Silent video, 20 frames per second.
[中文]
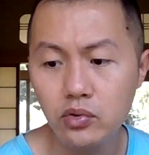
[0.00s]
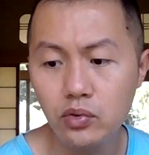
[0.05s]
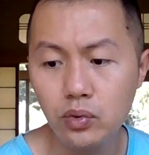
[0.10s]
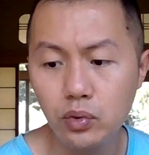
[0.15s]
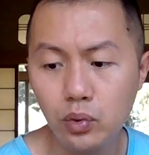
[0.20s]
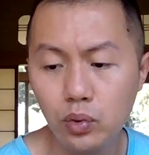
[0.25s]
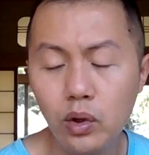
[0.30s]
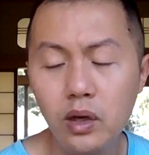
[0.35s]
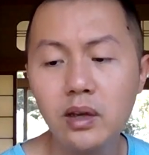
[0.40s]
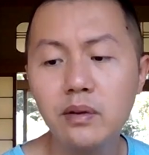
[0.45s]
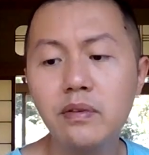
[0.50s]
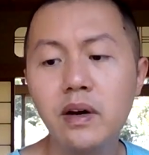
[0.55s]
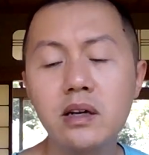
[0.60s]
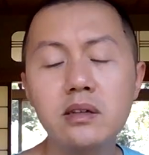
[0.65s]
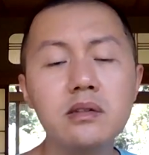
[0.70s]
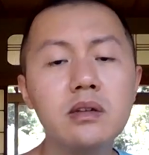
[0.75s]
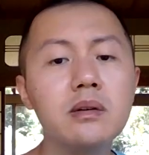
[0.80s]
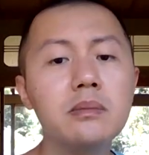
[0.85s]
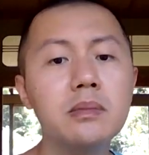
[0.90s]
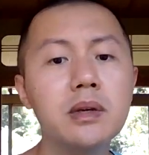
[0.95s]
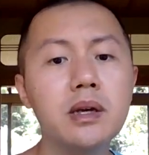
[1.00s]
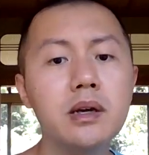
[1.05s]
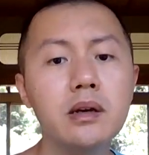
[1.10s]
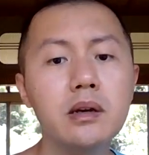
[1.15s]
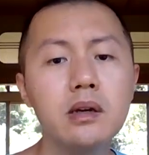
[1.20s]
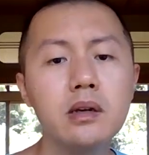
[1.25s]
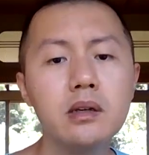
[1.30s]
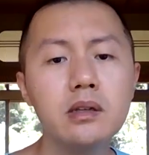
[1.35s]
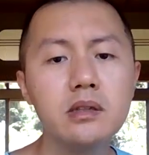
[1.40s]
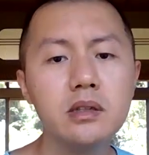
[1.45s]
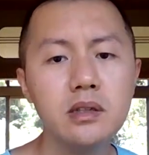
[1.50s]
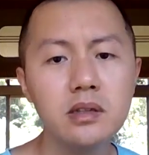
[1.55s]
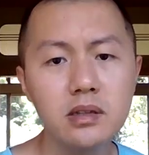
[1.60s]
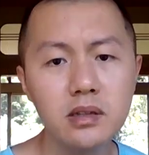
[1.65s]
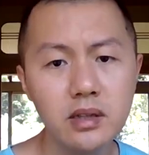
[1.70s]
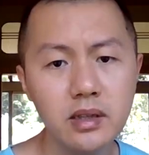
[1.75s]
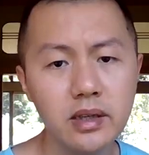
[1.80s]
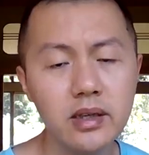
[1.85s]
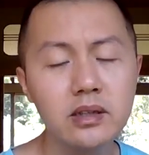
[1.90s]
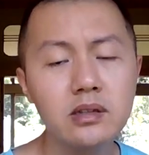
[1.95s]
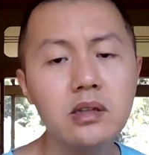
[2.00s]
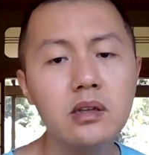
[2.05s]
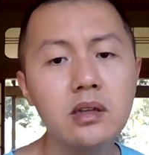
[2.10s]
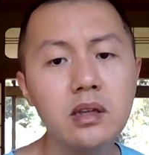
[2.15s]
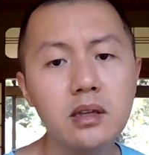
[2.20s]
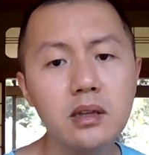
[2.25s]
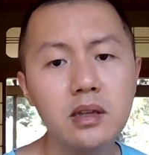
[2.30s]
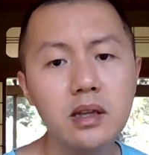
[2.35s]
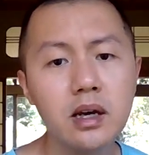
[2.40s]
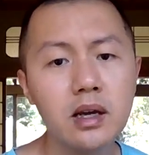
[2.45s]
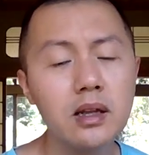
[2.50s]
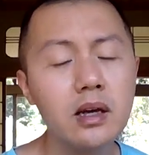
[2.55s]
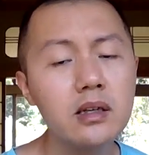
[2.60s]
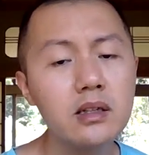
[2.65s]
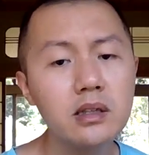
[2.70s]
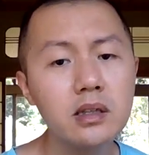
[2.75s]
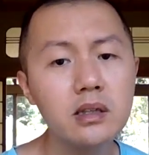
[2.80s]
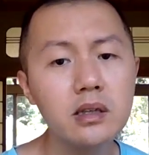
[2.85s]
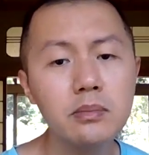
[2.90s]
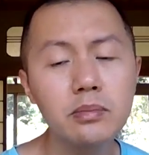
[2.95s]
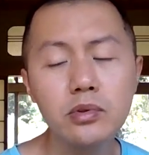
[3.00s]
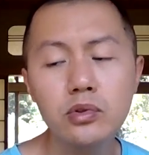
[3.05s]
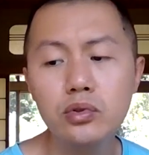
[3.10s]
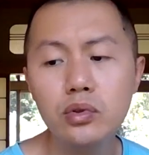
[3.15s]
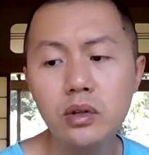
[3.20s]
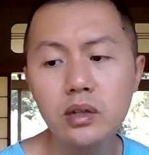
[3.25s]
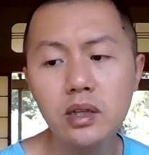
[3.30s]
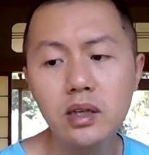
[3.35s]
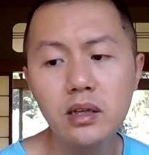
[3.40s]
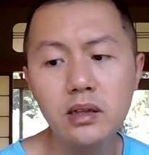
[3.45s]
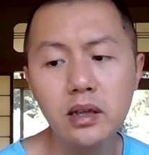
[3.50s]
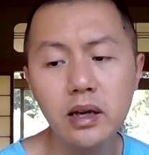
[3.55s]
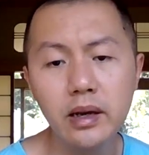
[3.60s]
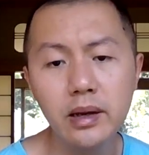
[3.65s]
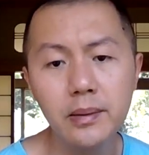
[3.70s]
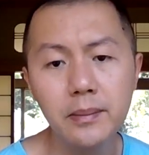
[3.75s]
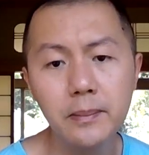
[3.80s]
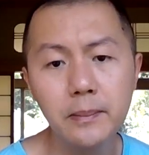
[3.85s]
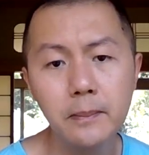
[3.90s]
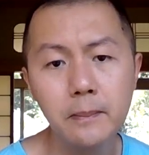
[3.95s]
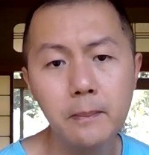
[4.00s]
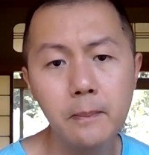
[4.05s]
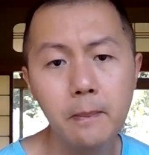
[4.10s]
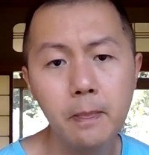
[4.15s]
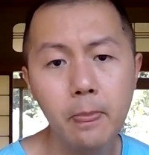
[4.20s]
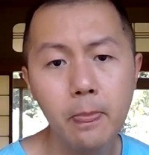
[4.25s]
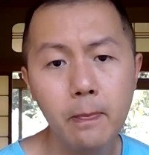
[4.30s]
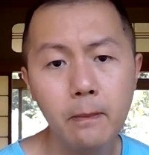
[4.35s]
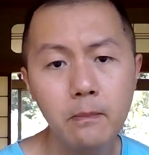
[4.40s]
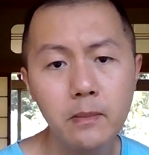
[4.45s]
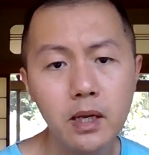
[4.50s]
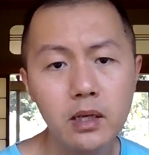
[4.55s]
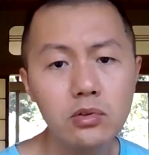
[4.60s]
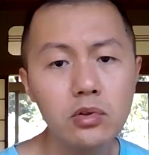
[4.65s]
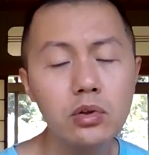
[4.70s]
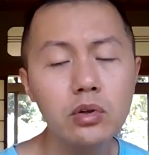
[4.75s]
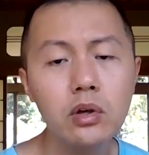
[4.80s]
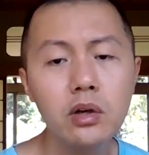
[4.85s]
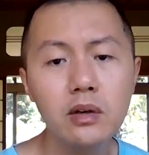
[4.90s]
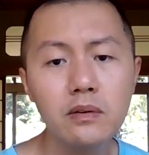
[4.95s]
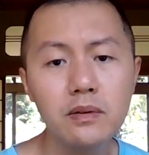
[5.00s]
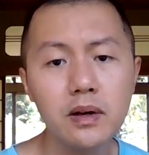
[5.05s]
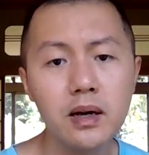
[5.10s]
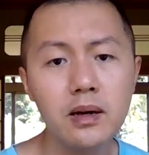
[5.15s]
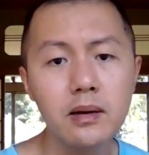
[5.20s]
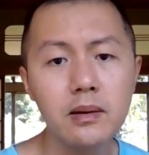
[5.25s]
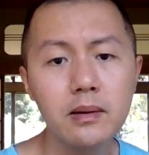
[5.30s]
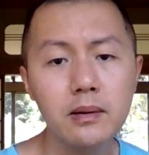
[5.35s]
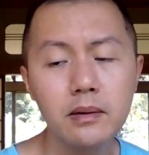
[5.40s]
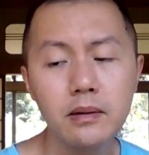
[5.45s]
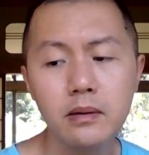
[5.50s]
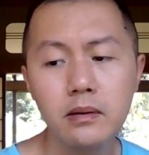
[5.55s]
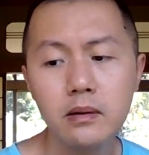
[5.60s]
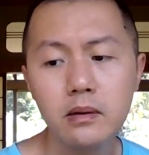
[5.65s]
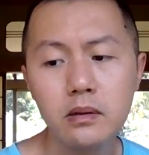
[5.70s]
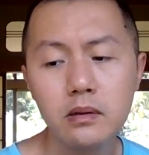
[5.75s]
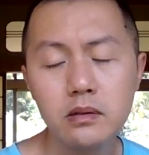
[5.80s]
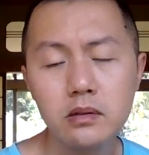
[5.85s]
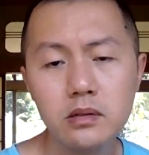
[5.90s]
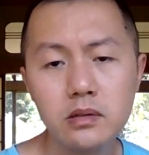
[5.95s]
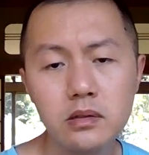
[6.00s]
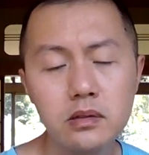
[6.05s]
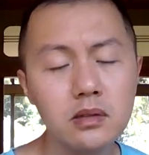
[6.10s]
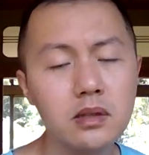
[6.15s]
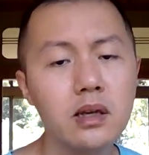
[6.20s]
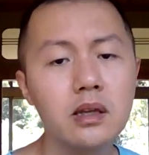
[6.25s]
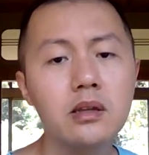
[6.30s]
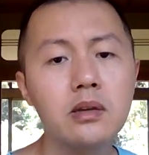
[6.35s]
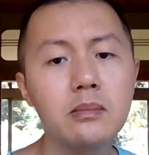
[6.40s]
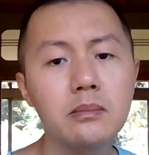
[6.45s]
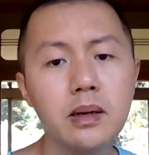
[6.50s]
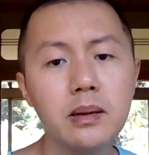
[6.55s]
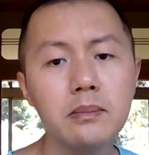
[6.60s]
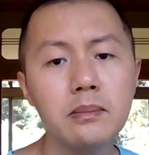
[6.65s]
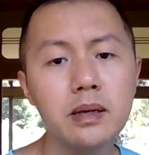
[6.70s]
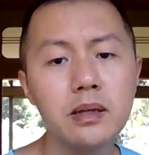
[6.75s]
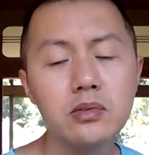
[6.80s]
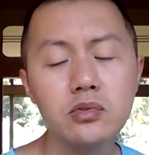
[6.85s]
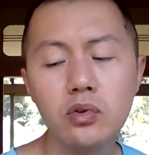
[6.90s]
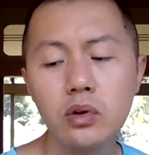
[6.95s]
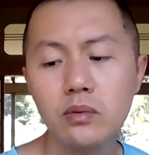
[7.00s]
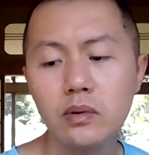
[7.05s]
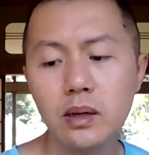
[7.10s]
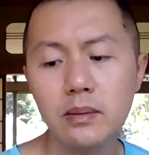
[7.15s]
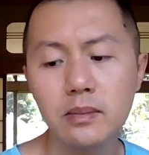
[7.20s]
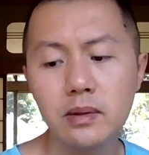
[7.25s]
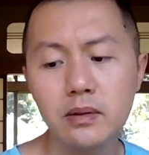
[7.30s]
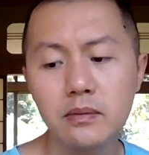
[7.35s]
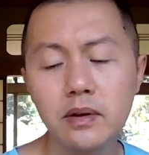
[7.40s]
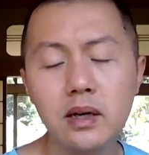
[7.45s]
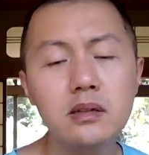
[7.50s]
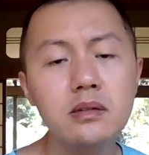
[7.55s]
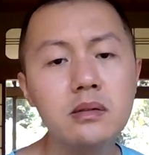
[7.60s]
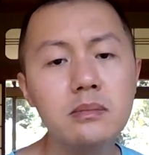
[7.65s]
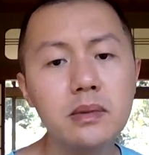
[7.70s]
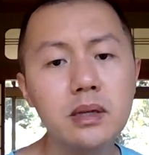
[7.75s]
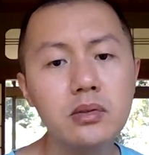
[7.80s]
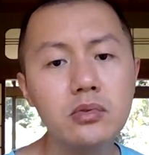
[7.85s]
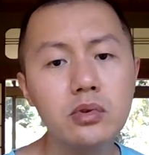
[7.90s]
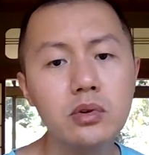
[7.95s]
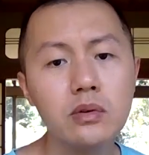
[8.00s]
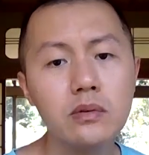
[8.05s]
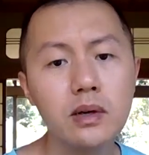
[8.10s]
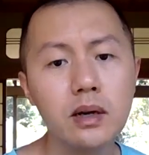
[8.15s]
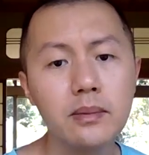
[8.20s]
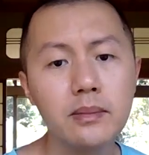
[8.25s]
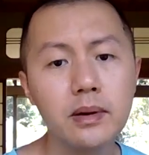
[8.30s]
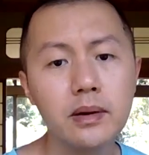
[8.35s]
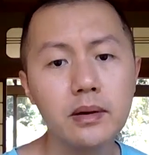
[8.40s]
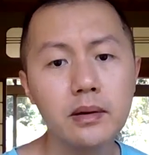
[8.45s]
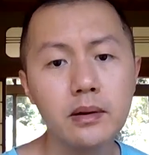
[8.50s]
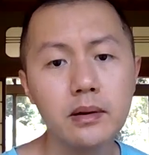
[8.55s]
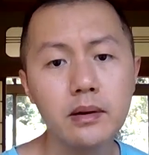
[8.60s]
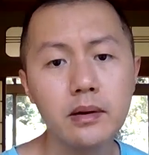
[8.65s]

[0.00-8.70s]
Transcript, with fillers: 主退房声明，其实也是停贷。他现在不说停贷，他说退房，实质上就没没做完嘛，房子没做完嘛。